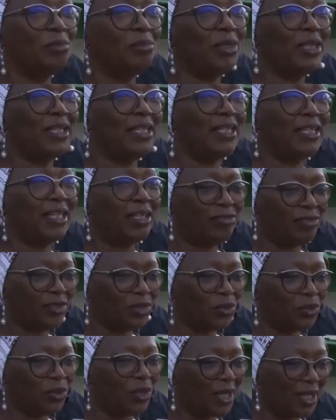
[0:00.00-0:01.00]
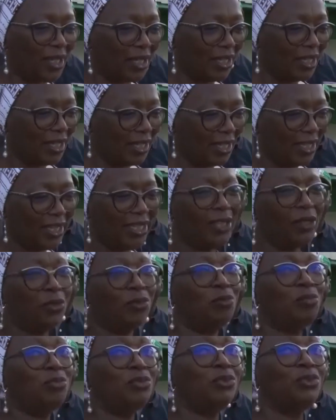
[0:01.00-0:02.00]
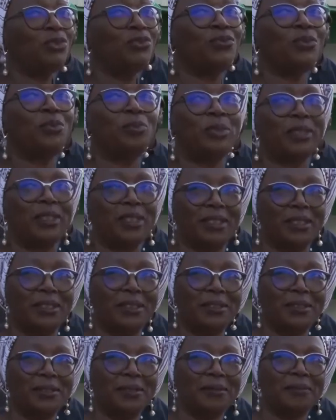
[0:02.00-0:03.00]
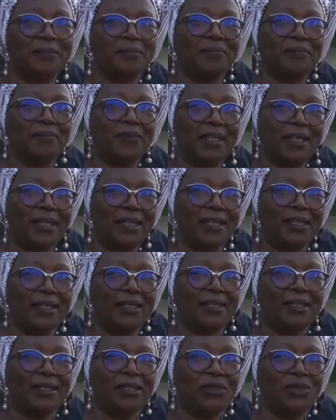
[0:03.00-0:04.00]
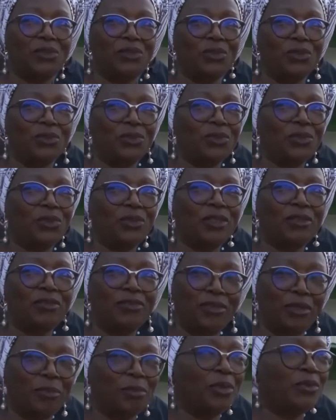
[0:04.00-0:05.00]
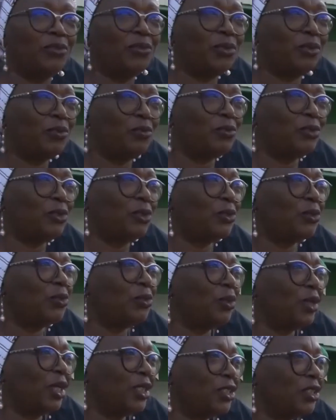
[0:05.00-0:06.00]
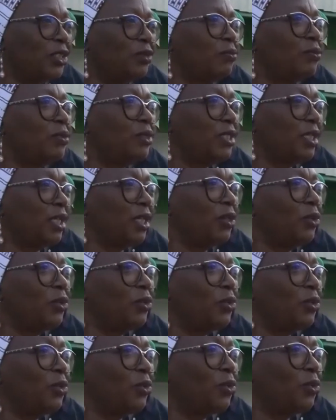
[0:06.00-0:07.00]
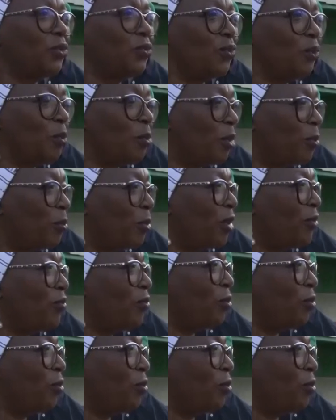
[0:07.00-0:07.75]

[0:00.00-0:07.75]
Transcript: Mais la victoire, elle est au bout de vos pieds. Hein? Donc, on est vraiment venu vous encourager et vous dire que vos papas,